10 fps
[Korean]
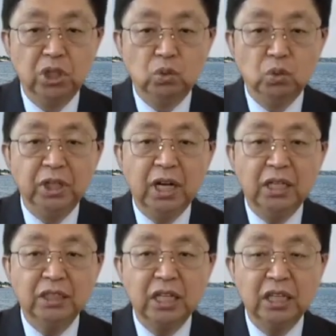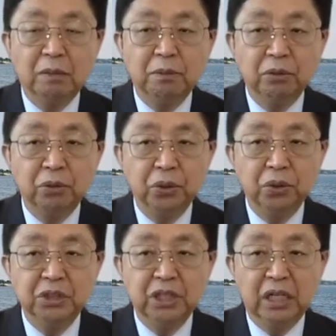우리가 상담하고
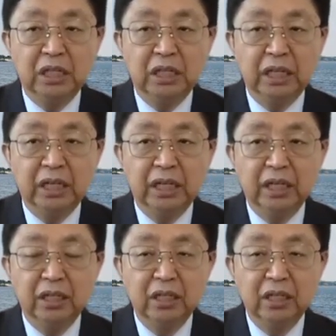교제할 때